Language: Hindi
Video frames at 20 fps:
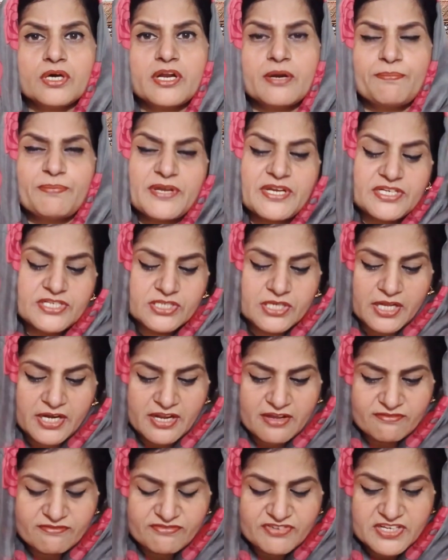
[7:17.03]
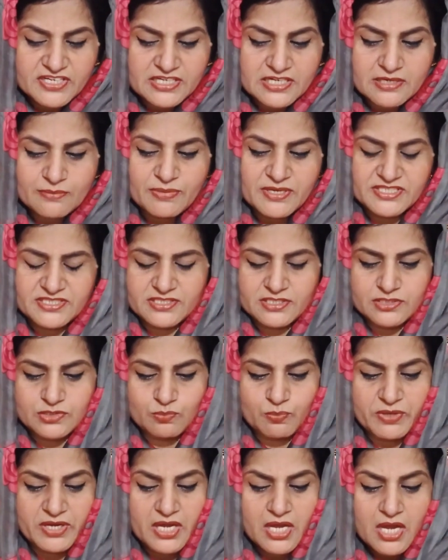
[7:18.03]
रिपीट करें वीकली बेसिस
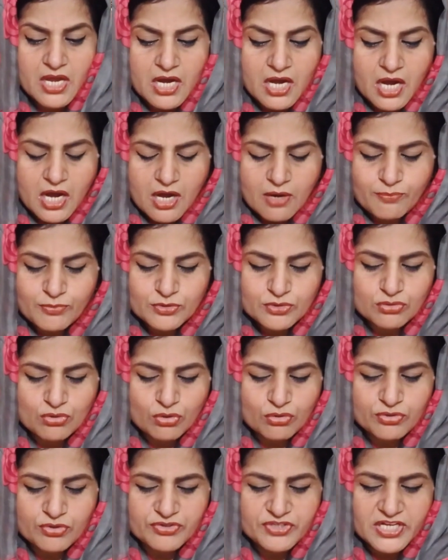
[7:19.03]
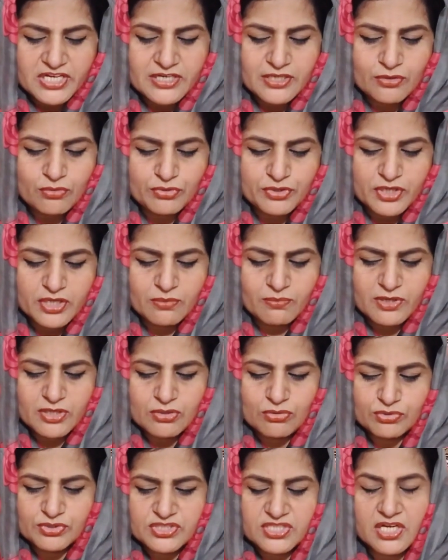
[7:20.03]
पे आप उसको डेली रूटीन में
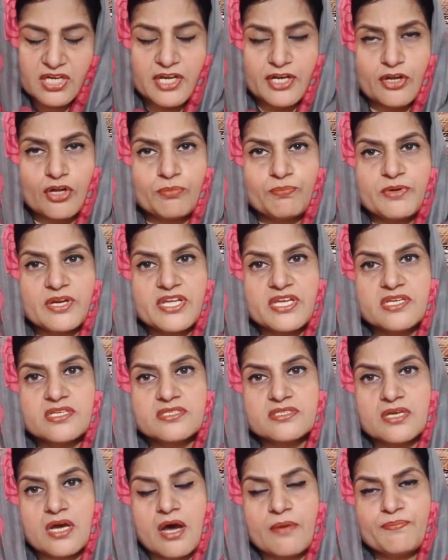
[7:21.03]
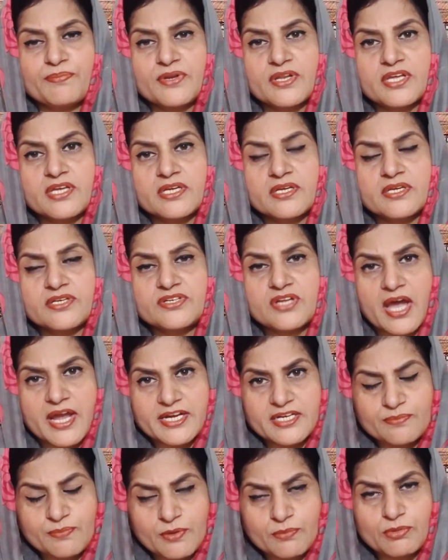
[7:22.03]
यूज़ ना करें और प्लीज़ अपनी
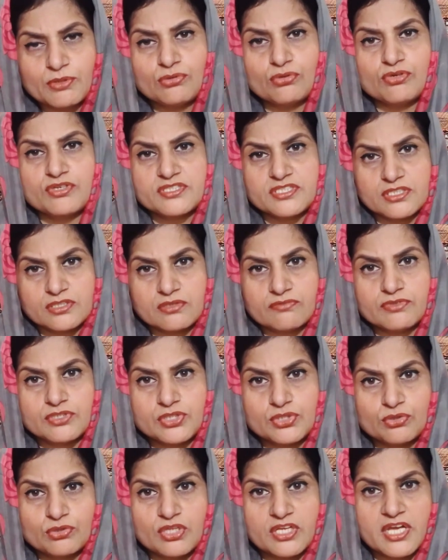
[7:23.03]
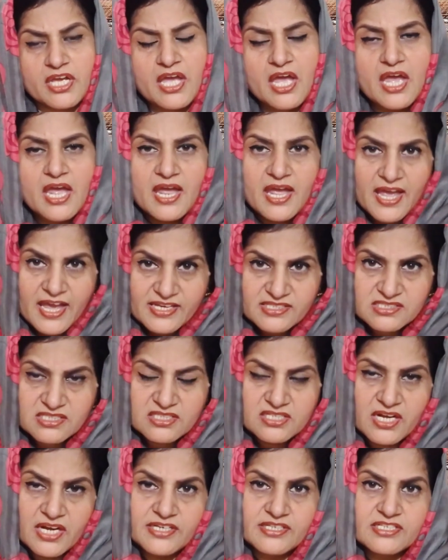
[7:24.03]
डाइट पे भी थोड़ी सी तोज्जो दें
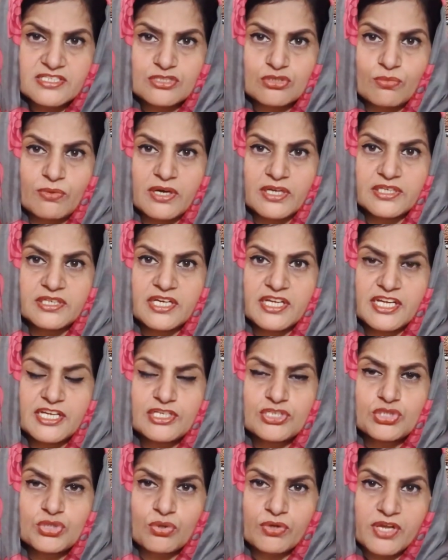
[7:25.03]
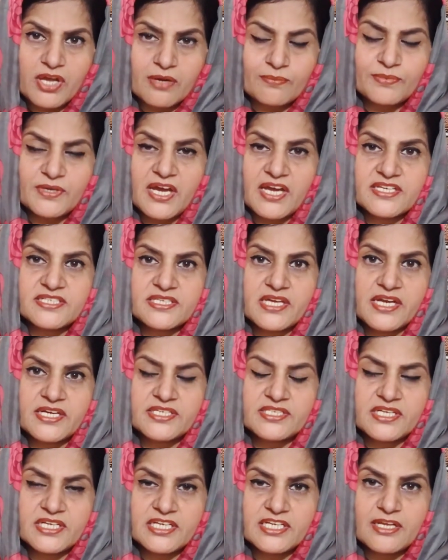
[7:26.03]
ऐसी डाइट इस्तेमाल करें जो कि आपकी आई
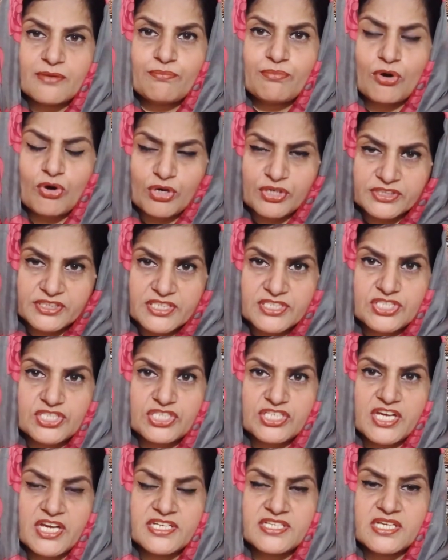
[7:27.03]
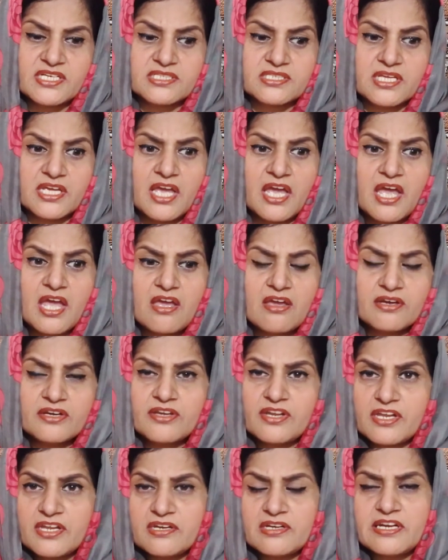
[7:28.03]
साइड के लिए बहुत अच्छी है जैसे
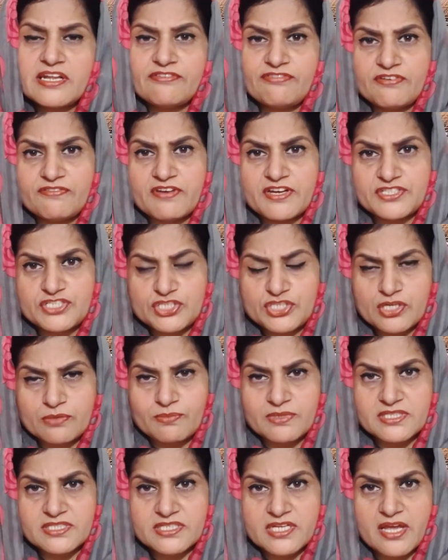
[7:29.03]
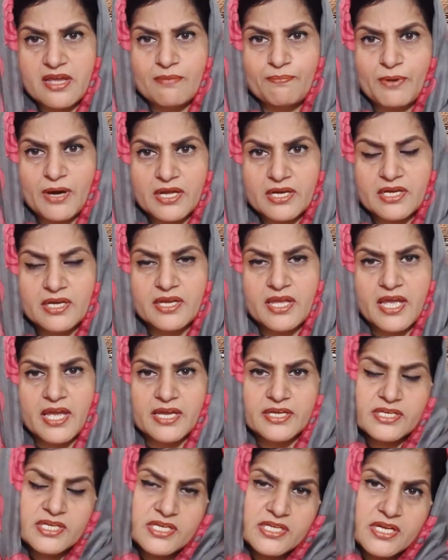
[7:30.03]
ग्रीन लीफी वेजिटेबल्स हैं पालक
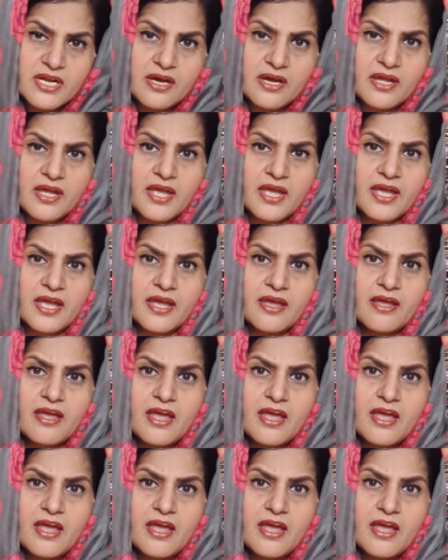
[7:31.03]
है खीरा है